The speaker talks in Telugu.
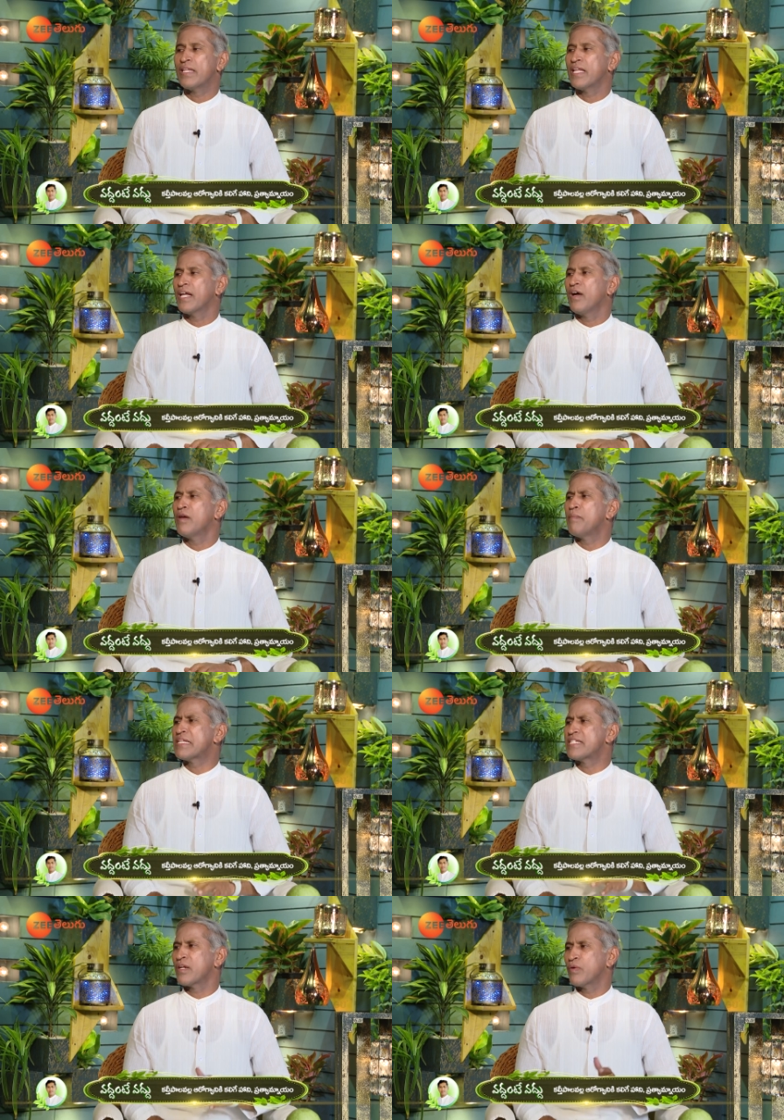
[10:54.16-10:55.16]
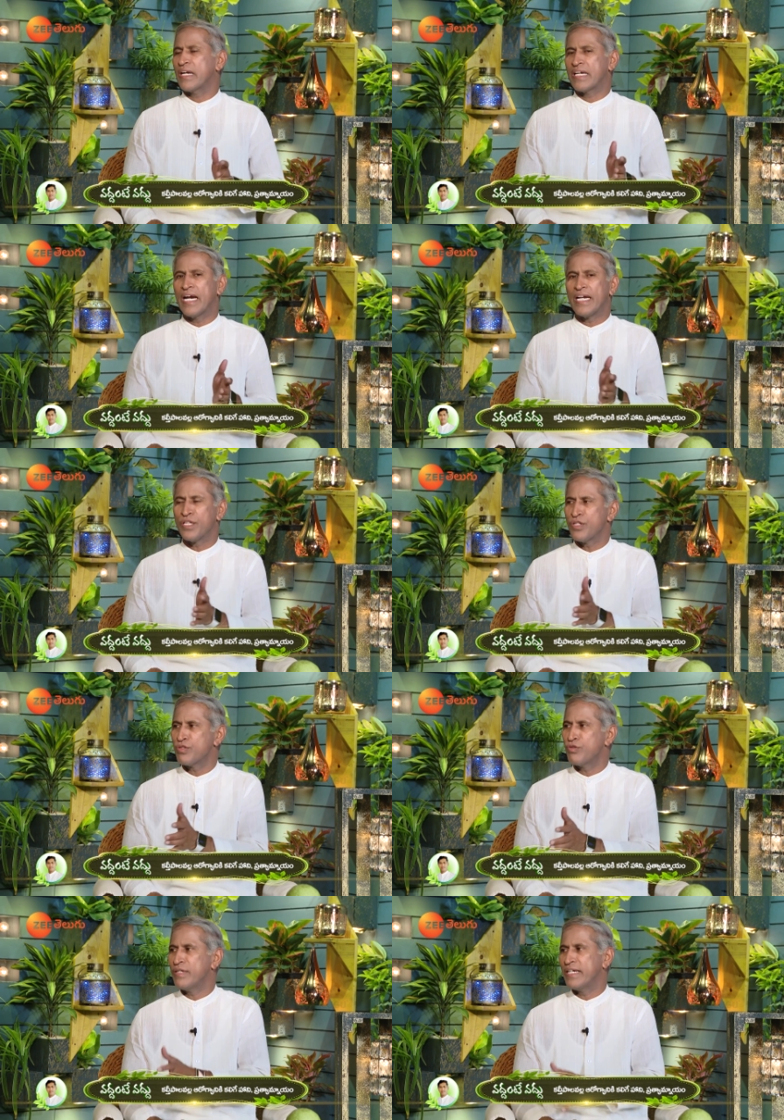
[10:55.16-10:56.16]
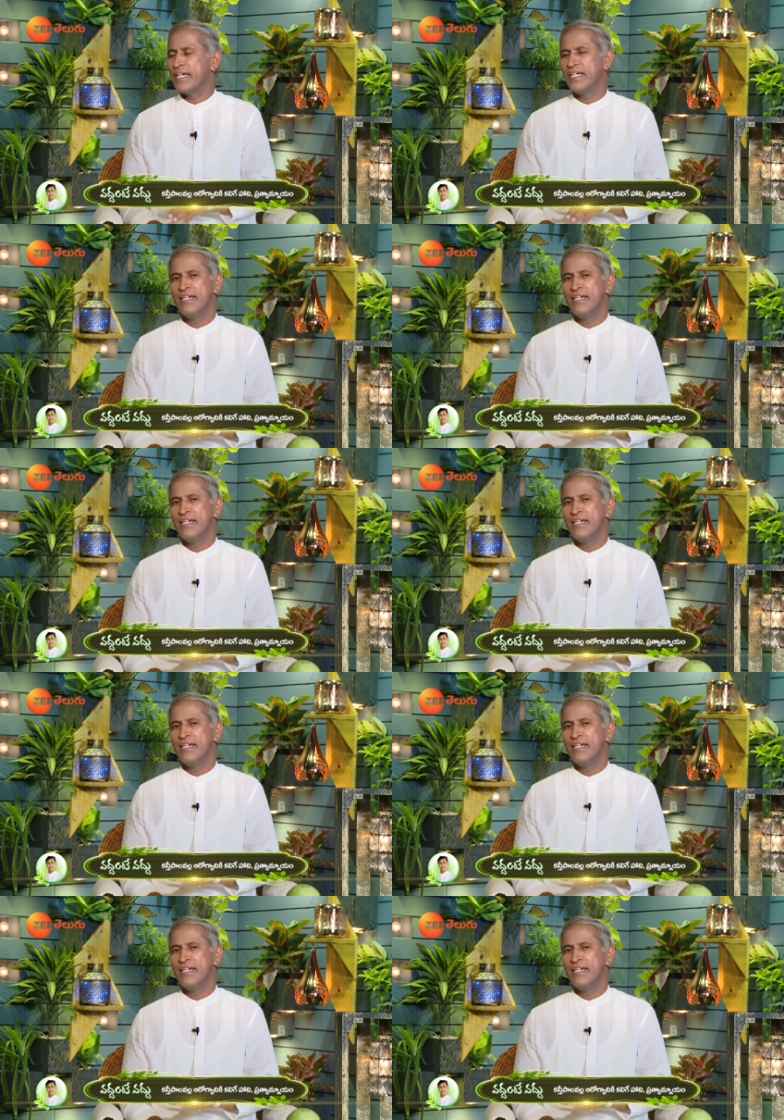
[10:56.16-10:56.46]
వంద గ్రాముల బచ్చల కూర ఇట్లాంటివి తీసుకుంటే